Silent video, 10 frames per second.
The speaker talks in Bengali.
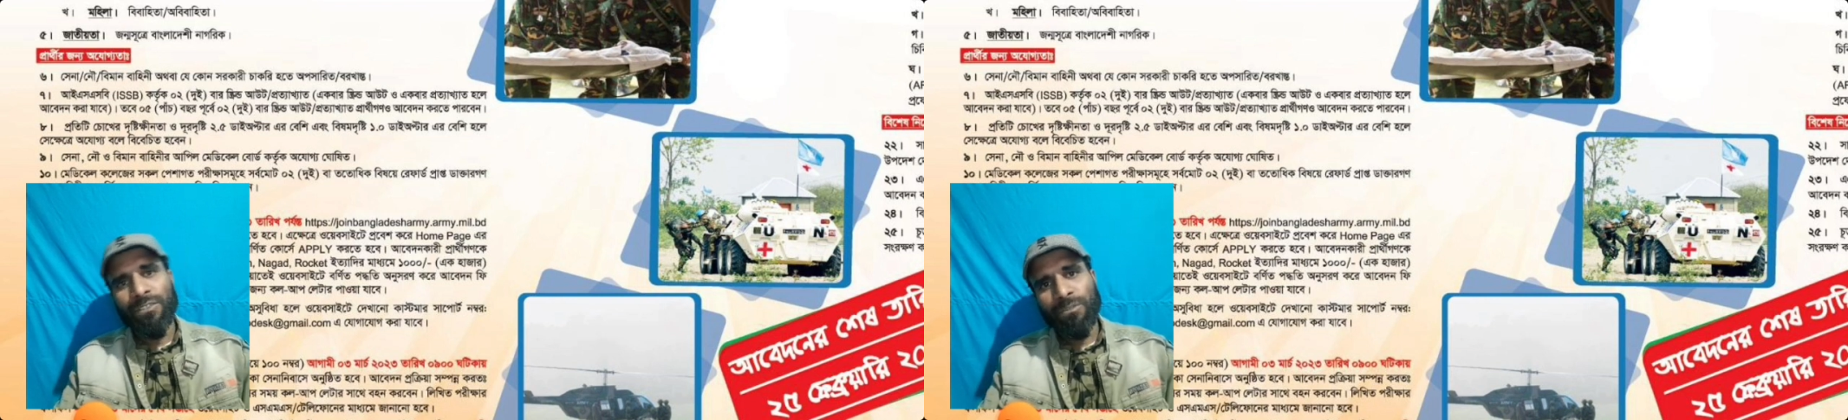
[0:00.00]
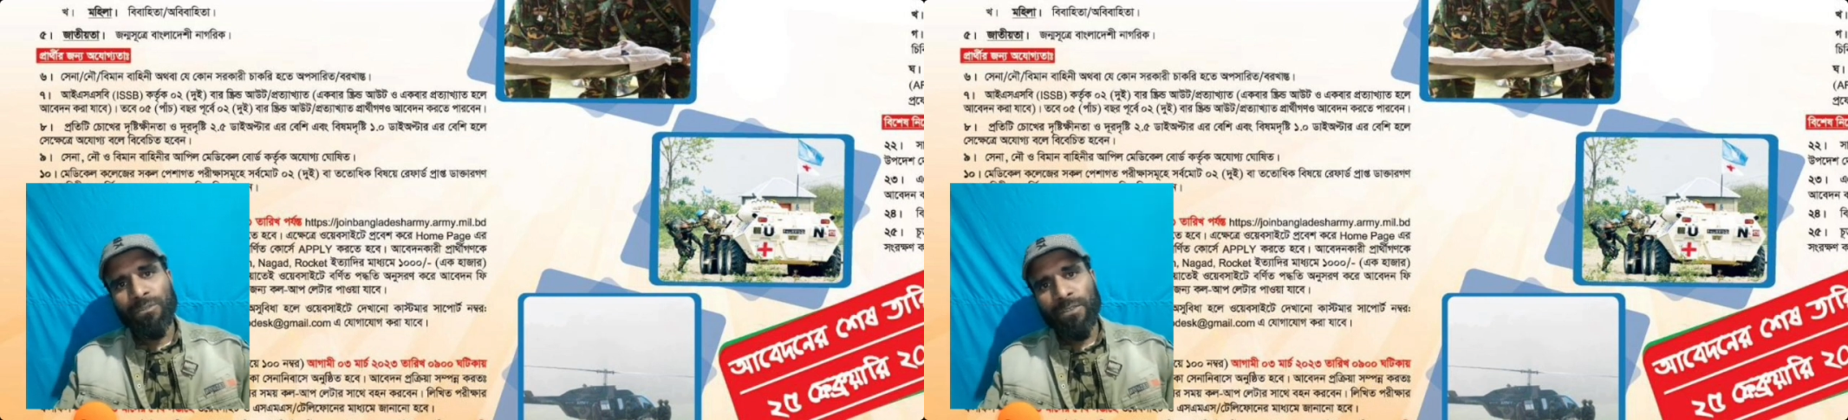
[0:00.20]

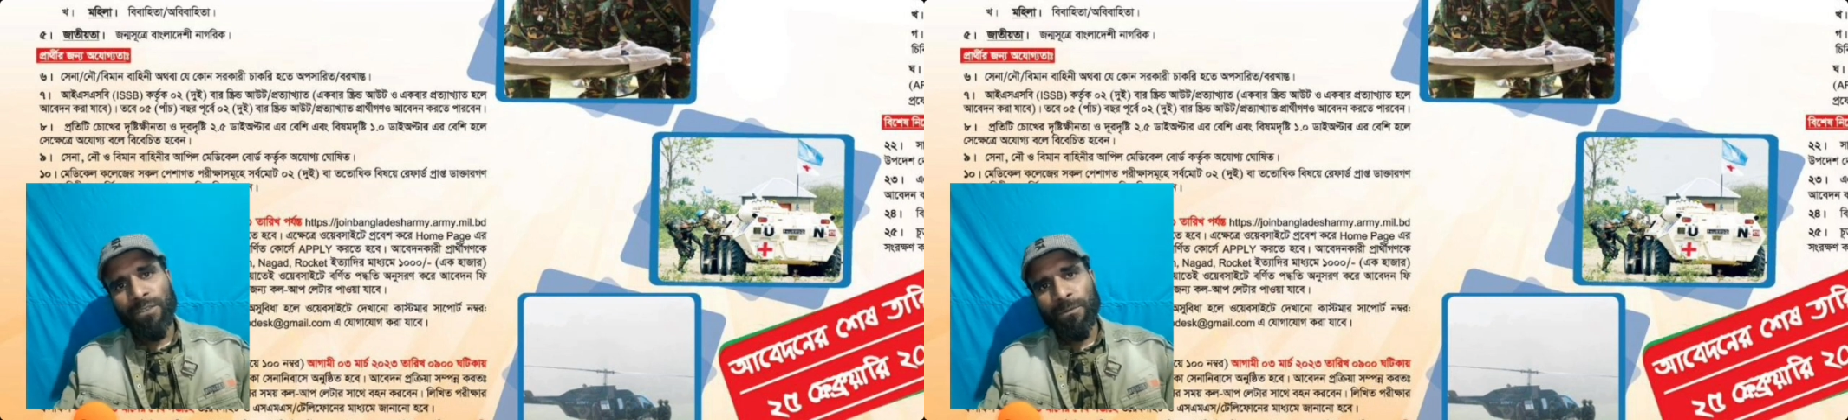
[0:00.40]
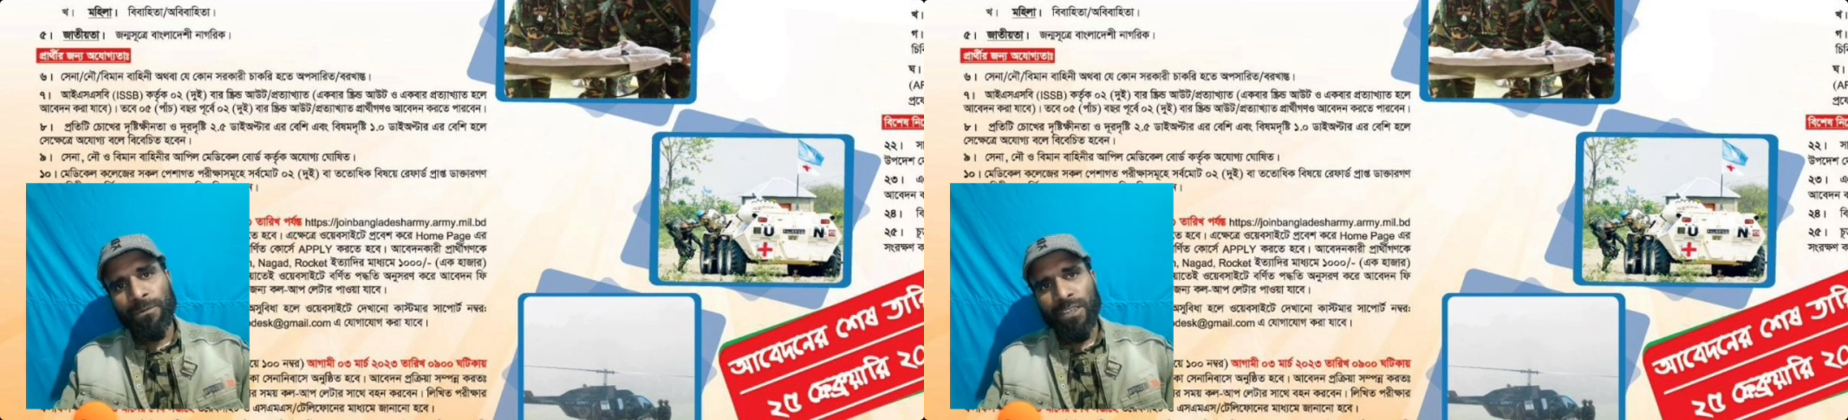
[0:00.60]
নিয়োগ
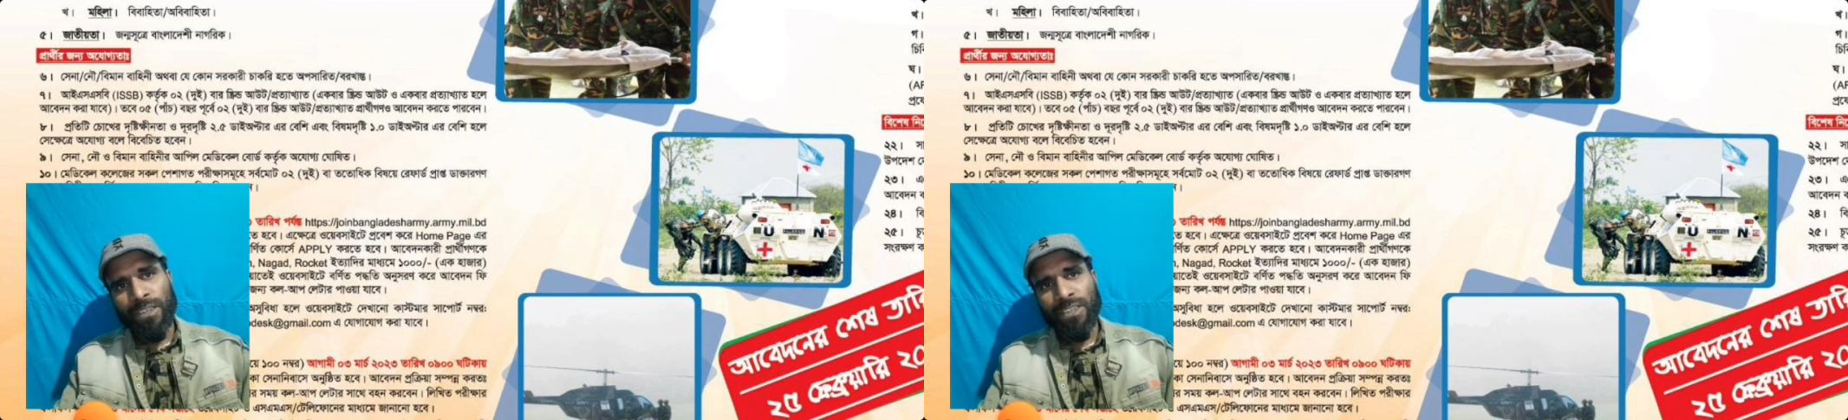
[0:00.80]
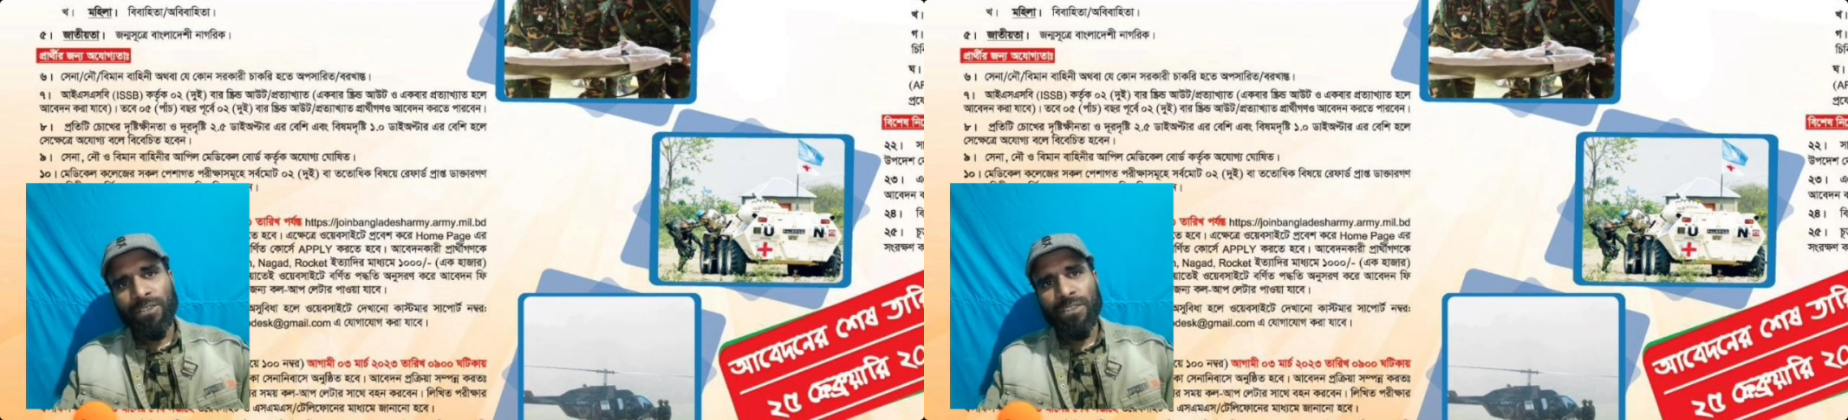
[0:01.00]
বিজ্ঞপ্তি
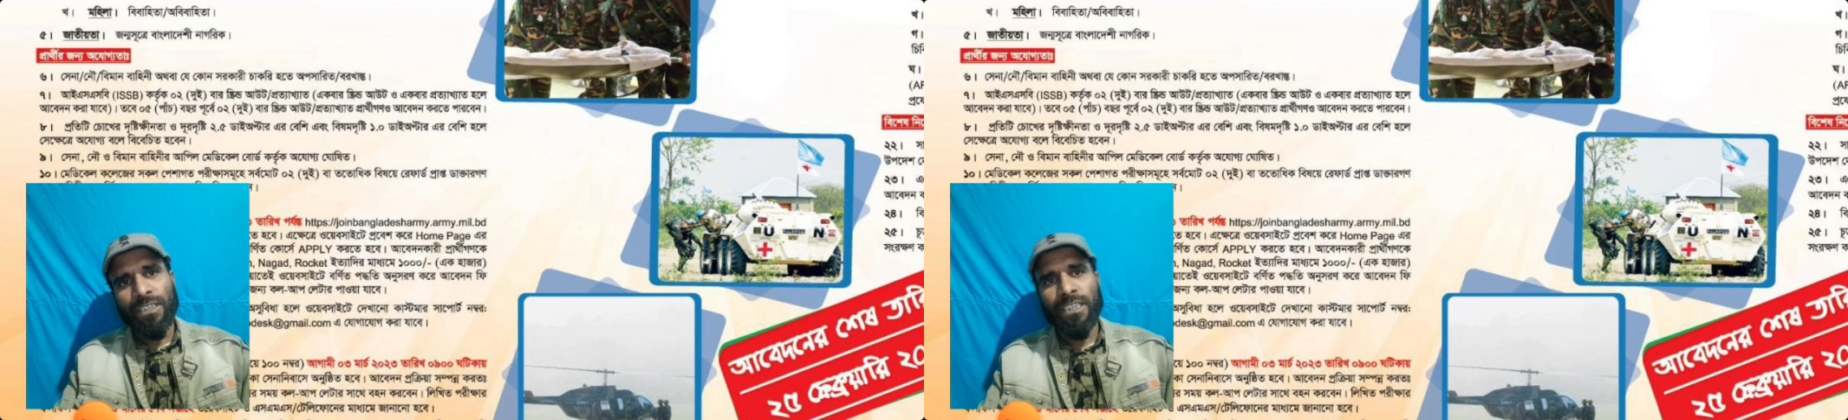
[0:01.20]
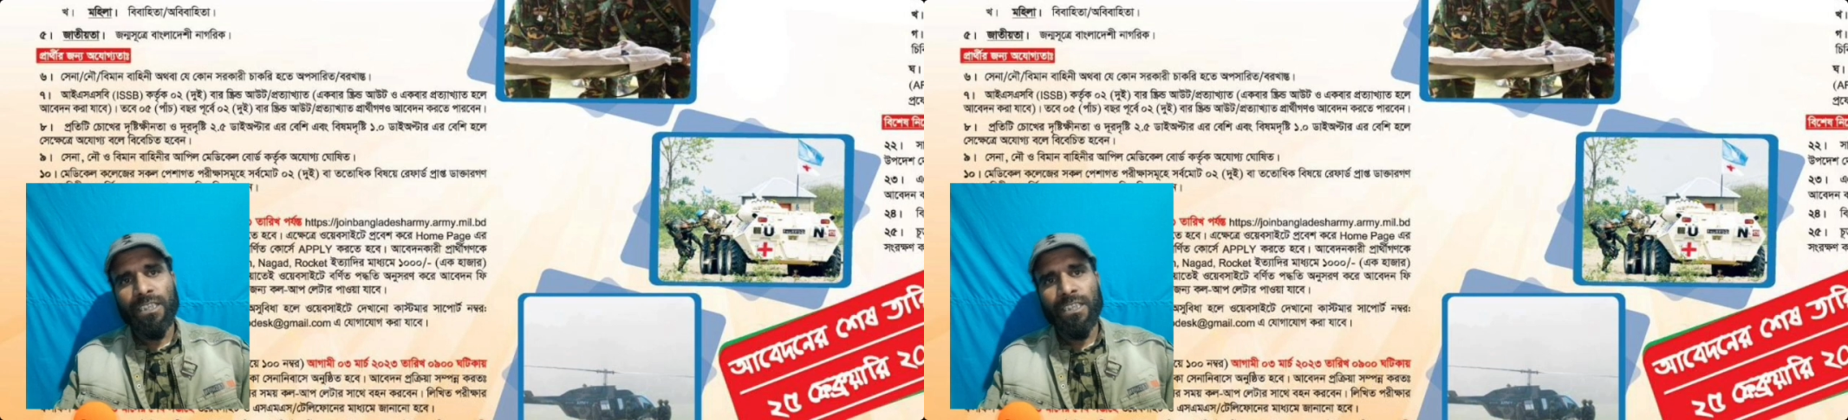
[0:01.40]
প্রকাশিত হয়েছে